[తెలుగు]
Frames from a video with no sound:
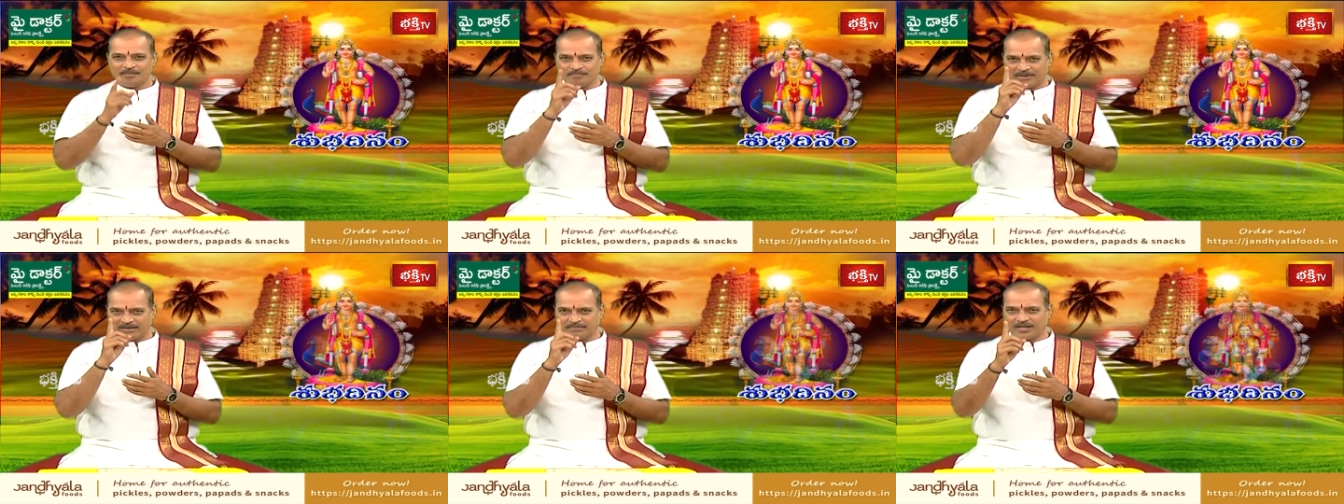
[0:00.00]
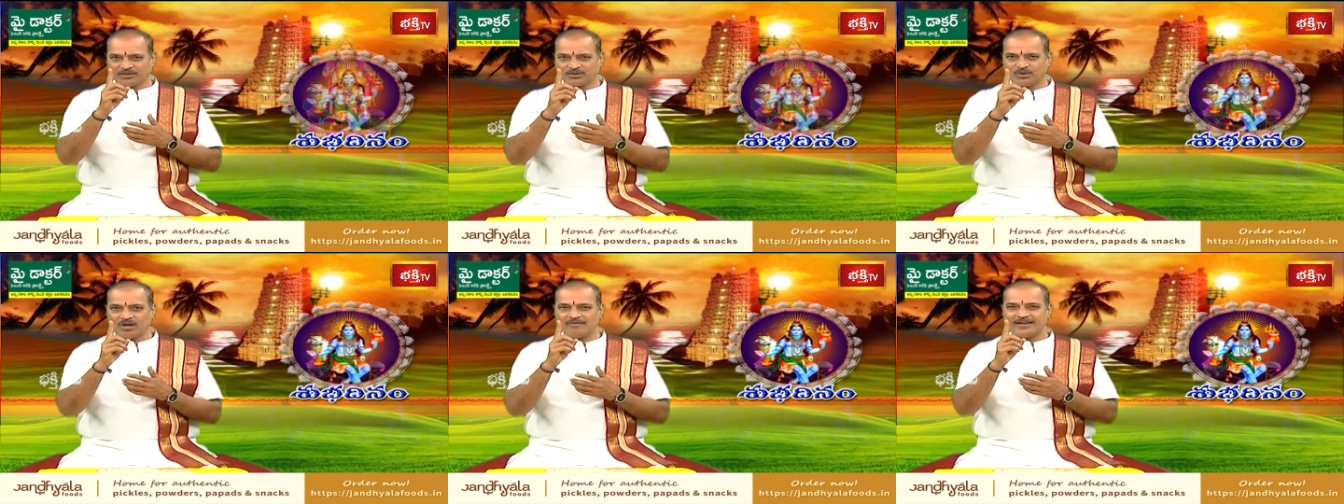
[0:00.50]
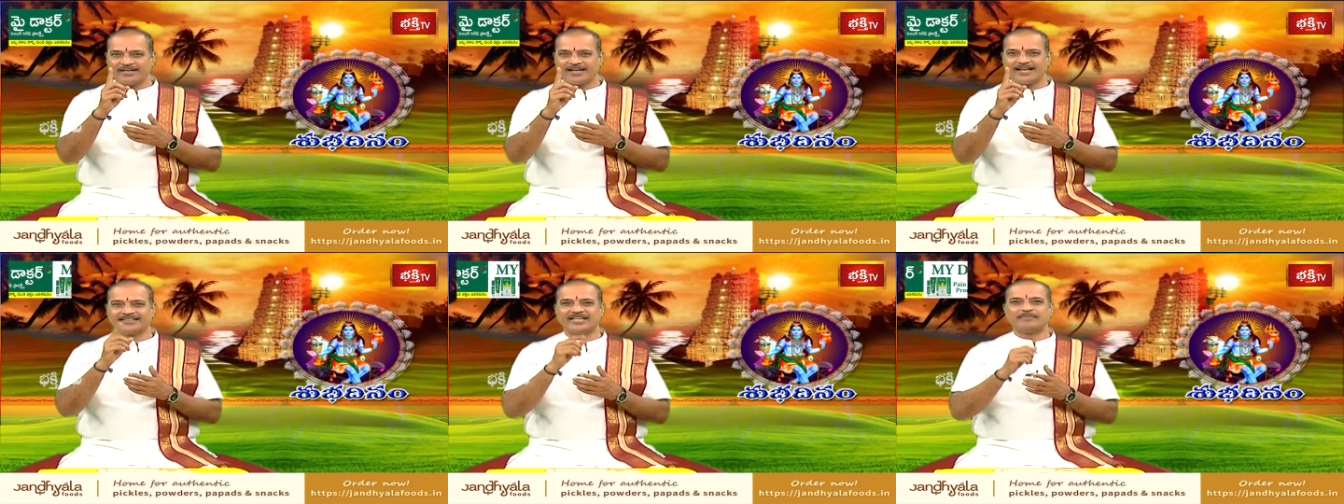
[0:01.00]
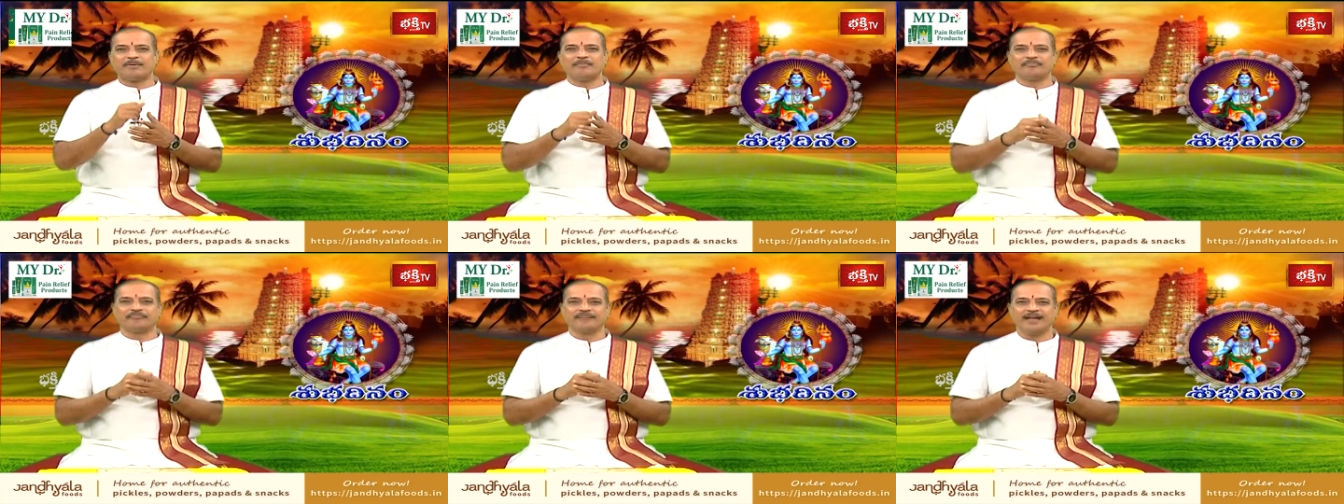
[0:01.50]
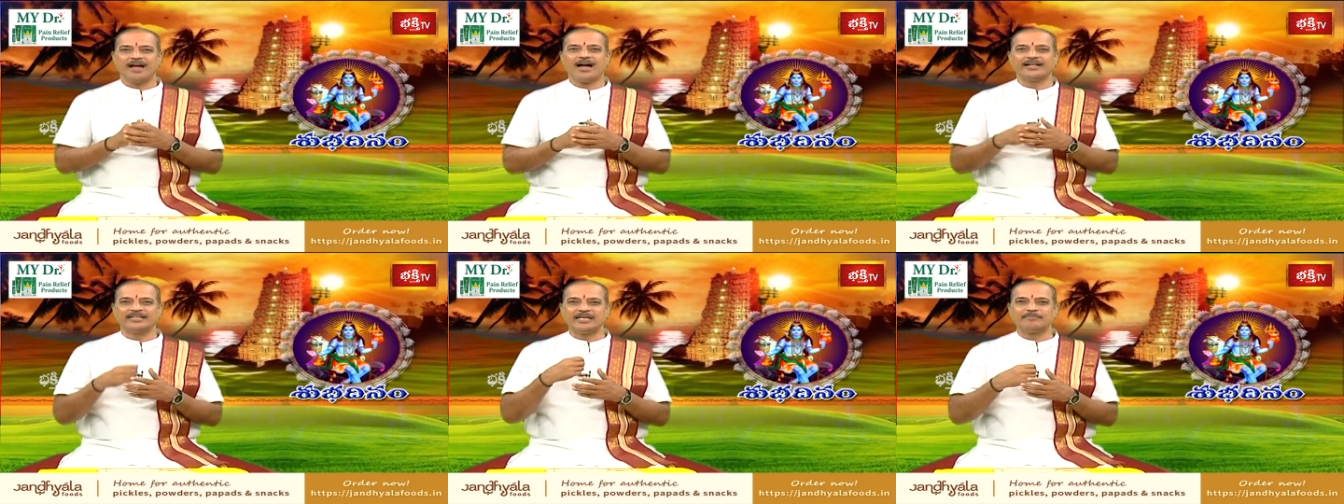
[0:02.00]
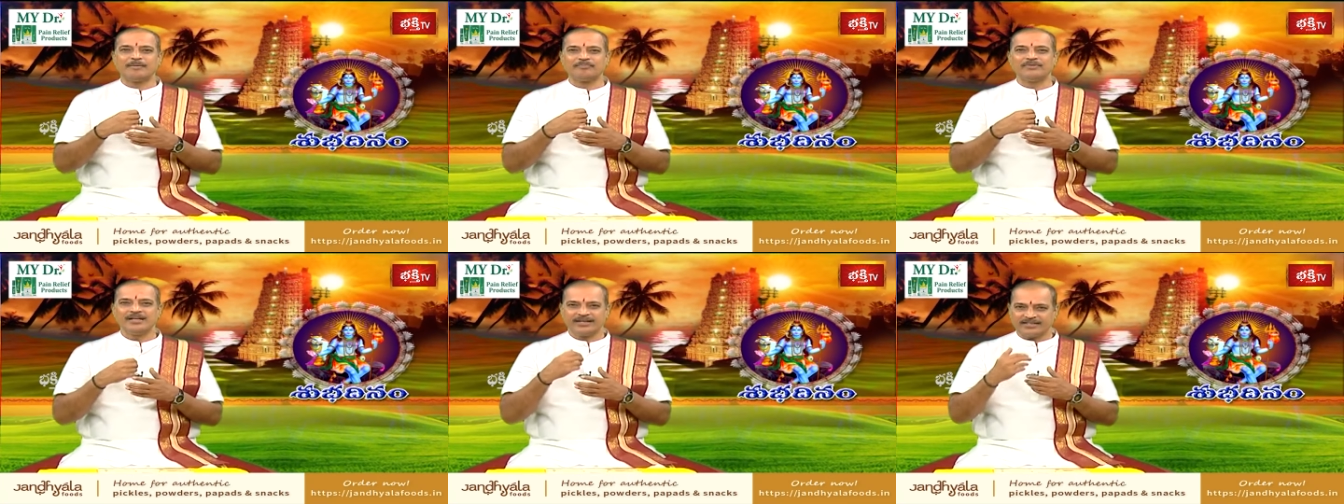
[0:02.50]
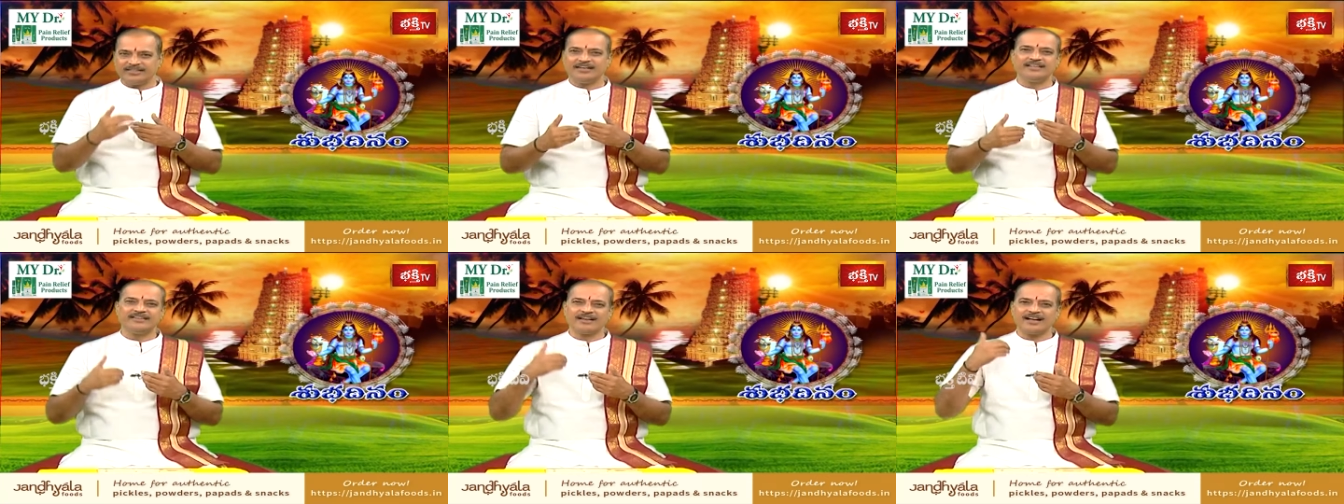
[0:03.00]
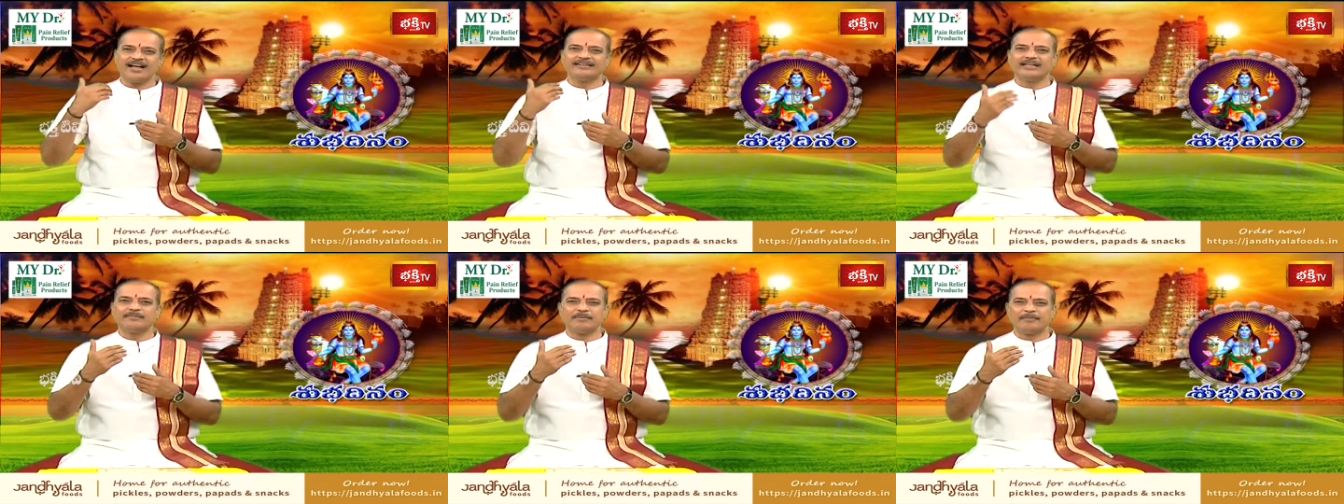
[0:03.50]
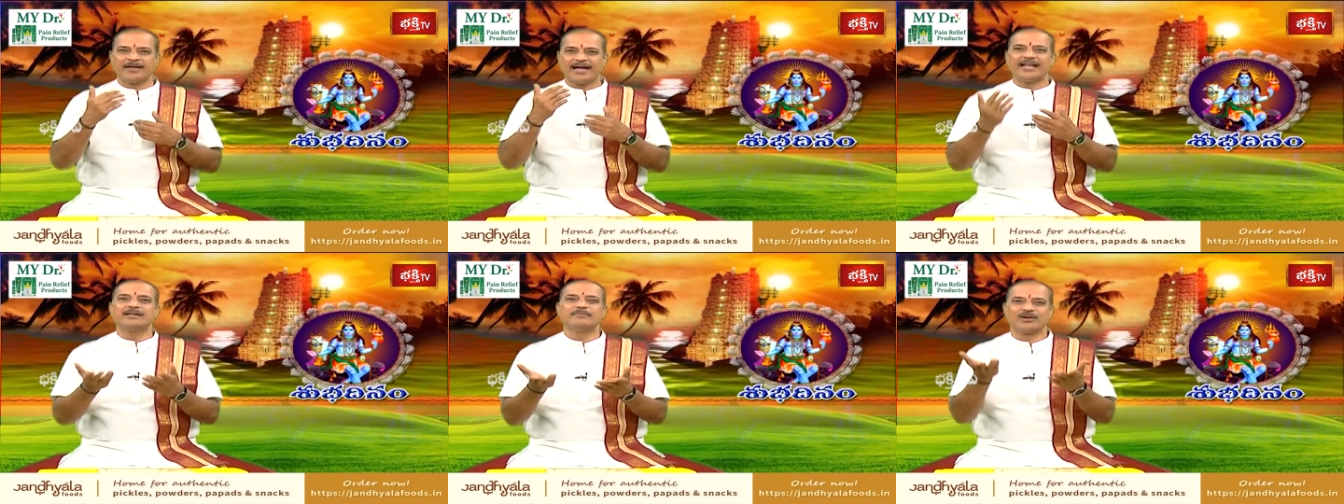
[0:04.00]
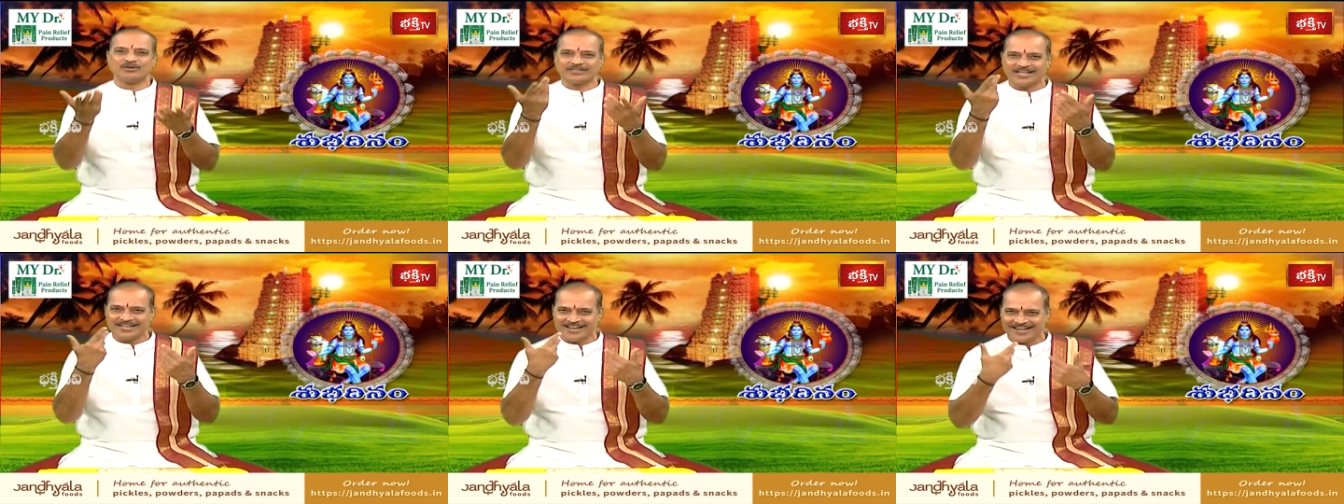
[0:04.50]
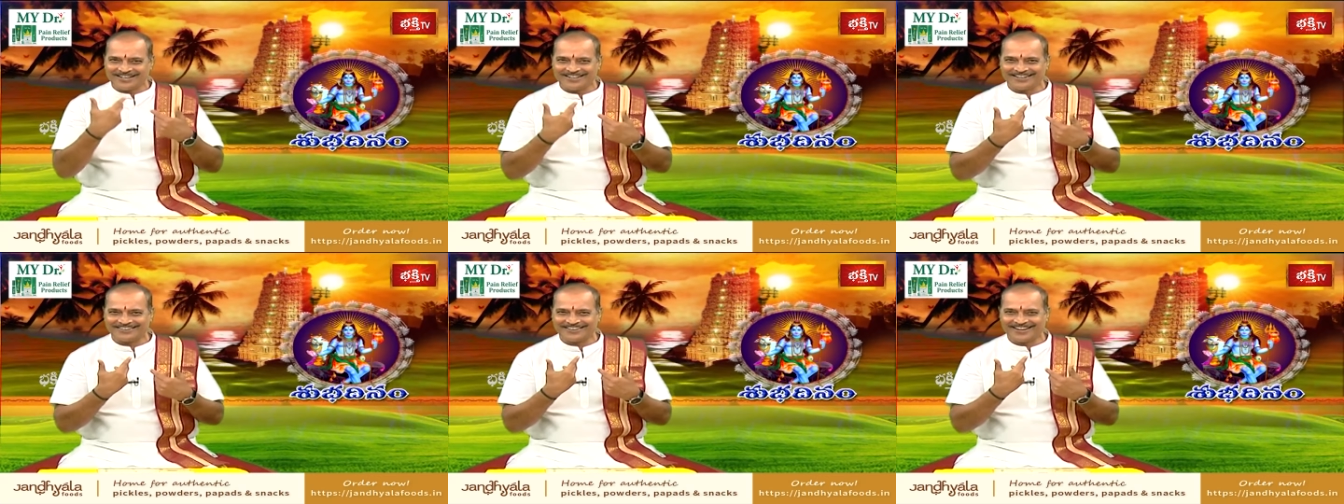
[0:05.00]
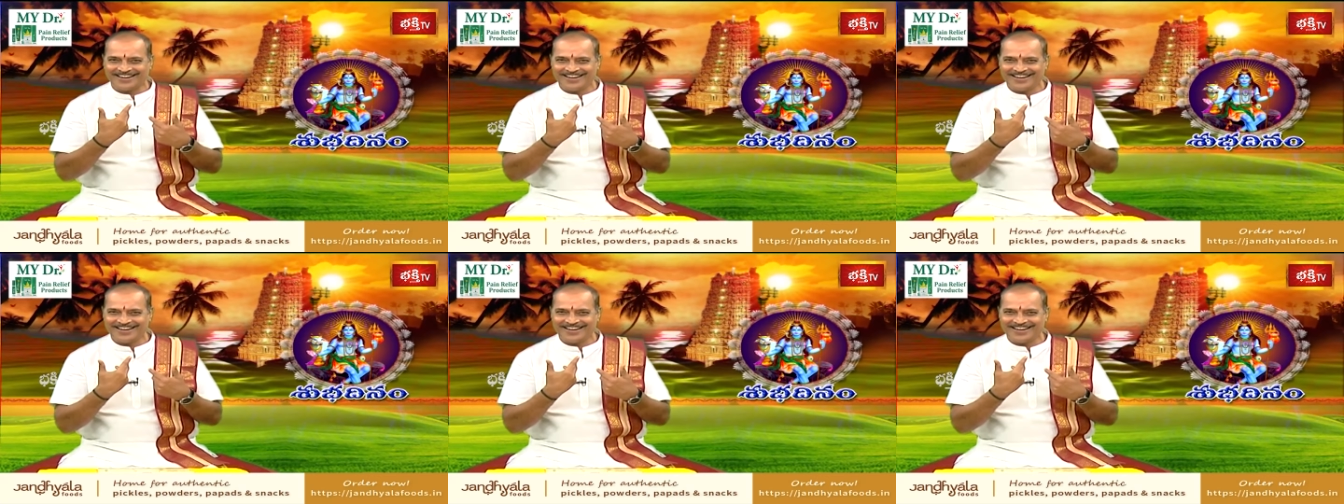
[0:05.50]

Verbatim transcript: మన మనస్సులో వెలిగే దీపం ఆ దీపం ఇది నిజంగా దీపమే అని మనకు తెలియాలి అంటే